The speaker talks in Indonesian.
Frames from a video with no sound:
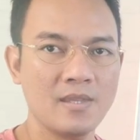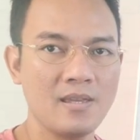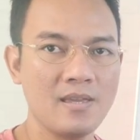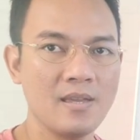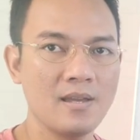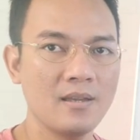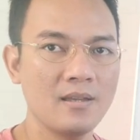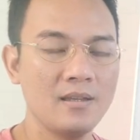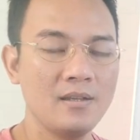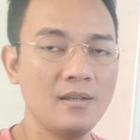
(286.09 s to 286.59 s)

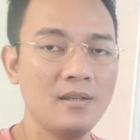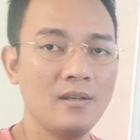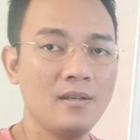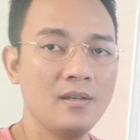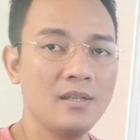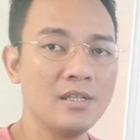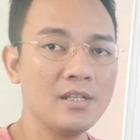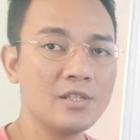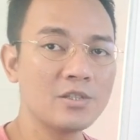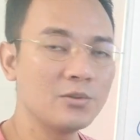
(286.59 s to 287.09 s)
Ya,
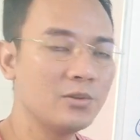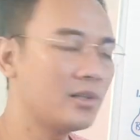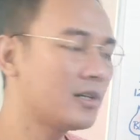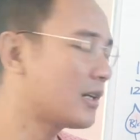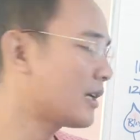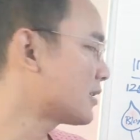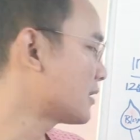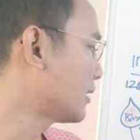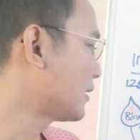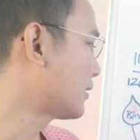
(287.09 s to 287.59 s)
insulin
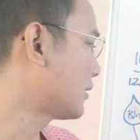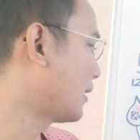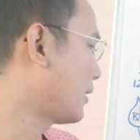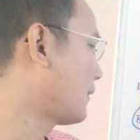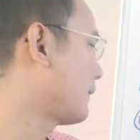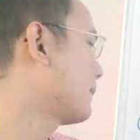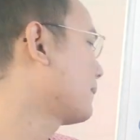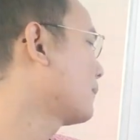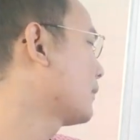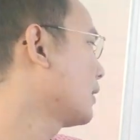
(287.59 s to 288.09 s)

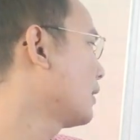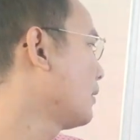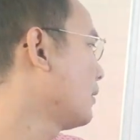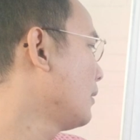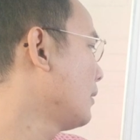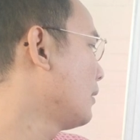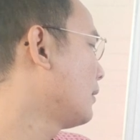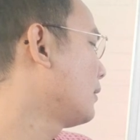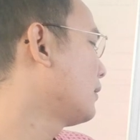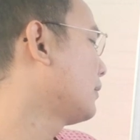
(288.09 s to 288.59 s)
resisten.
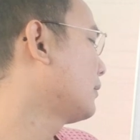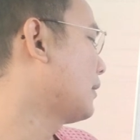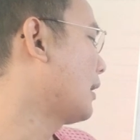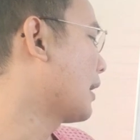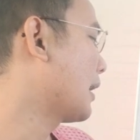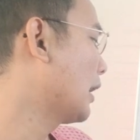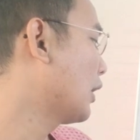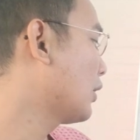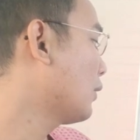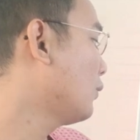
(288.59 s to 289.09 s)
Nah,
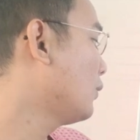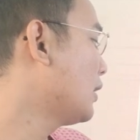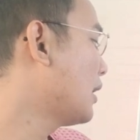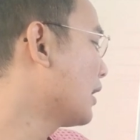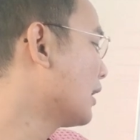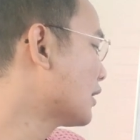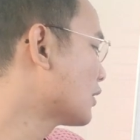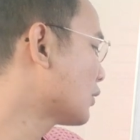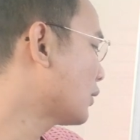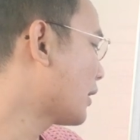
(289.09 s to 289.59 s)
kalau udah
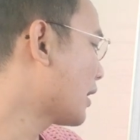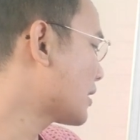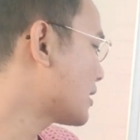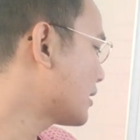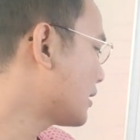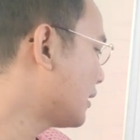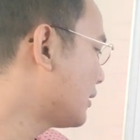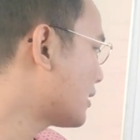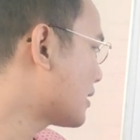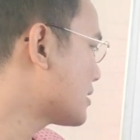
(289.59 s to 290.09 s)
insulin
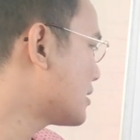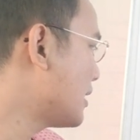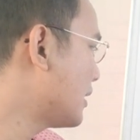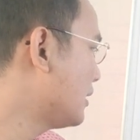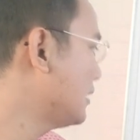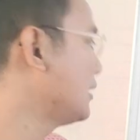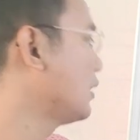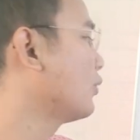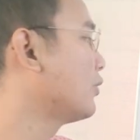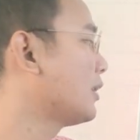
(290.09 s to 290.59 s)
resisten
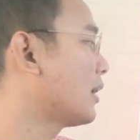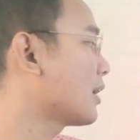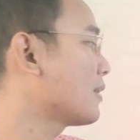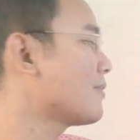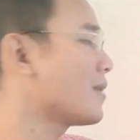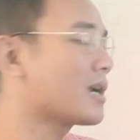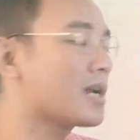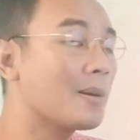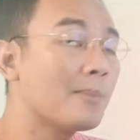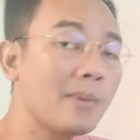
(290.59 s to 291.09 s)
terjadi, ya udah
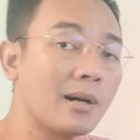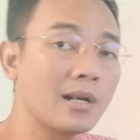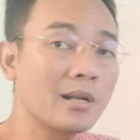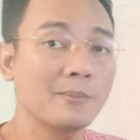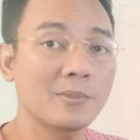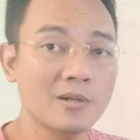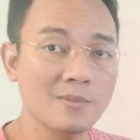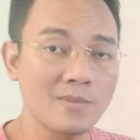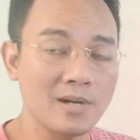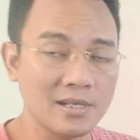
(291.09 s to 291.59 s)

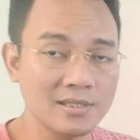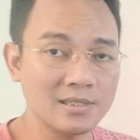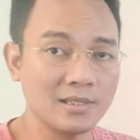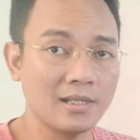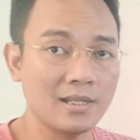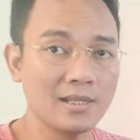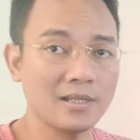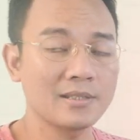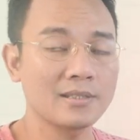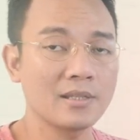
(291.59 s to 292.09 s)
kemana-mana
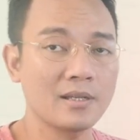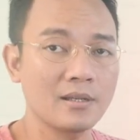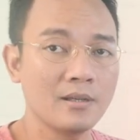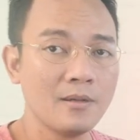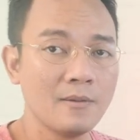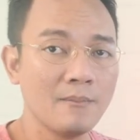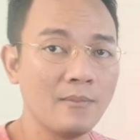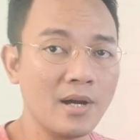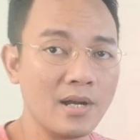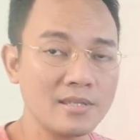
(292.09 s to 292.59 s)
permasalahannya.
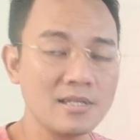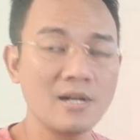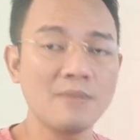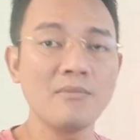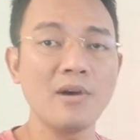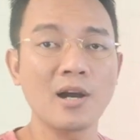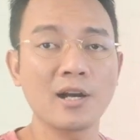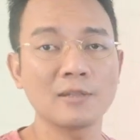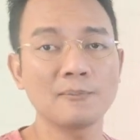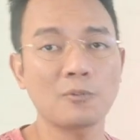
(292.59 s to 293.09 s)
Banyak
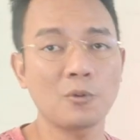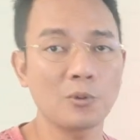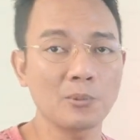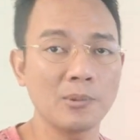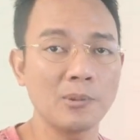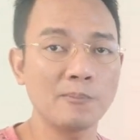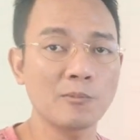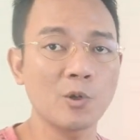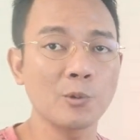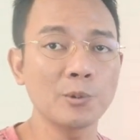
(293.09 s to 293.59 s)
banget
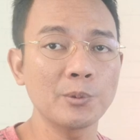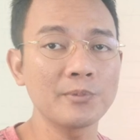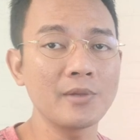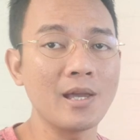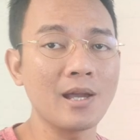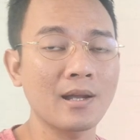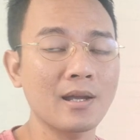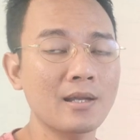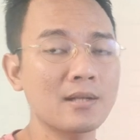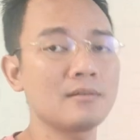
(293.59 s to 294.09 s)
problem-problem
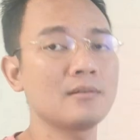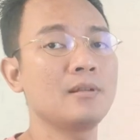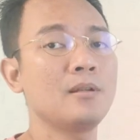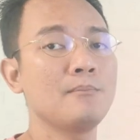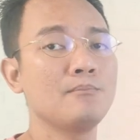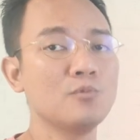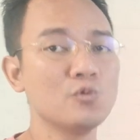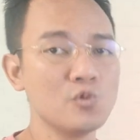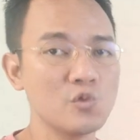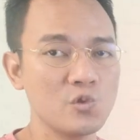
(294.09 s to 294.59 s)
yang akan
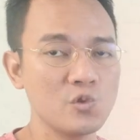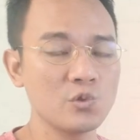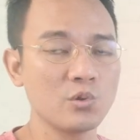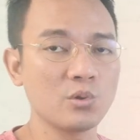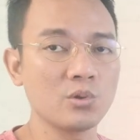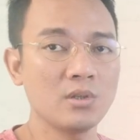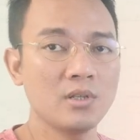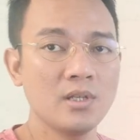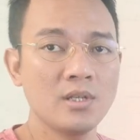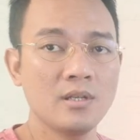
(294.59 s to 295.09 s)

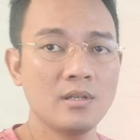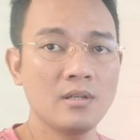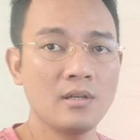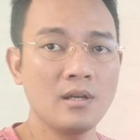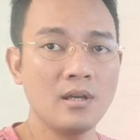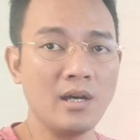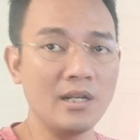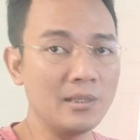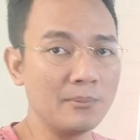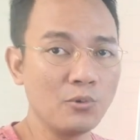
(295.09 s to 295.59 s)
muncul.
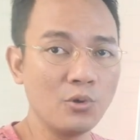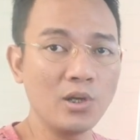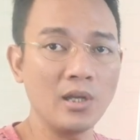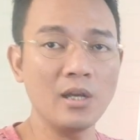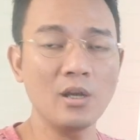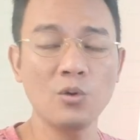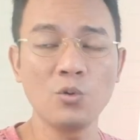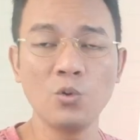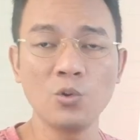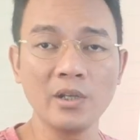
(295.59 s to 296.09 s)
Ada
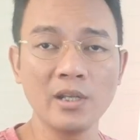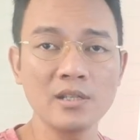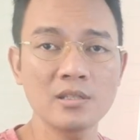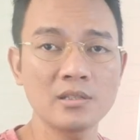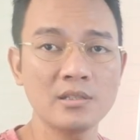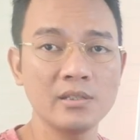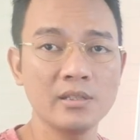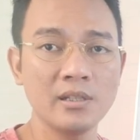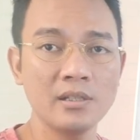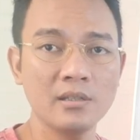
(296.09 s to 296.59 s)
boleh googling
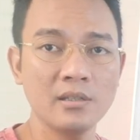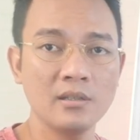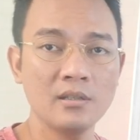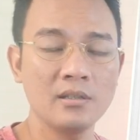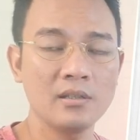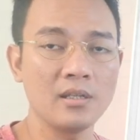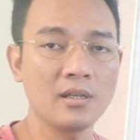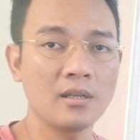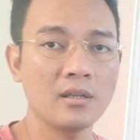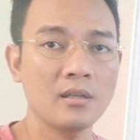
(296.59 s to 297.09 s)
sendiri,
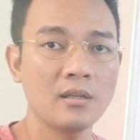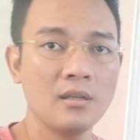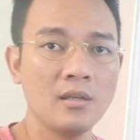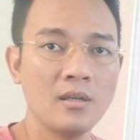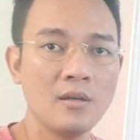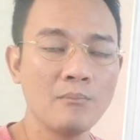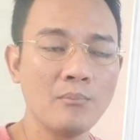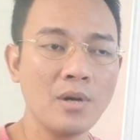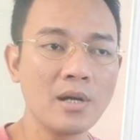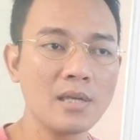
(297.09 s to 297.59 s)
ya,
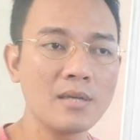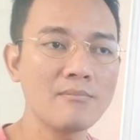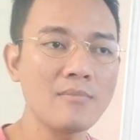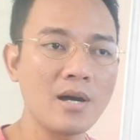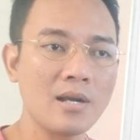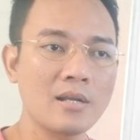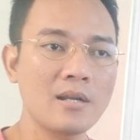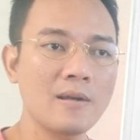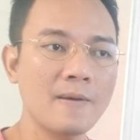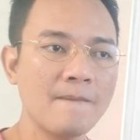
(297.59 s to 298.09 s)

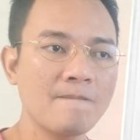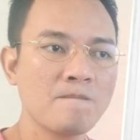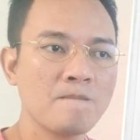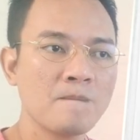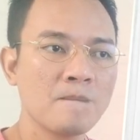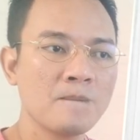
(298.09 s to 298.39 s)
bagaimana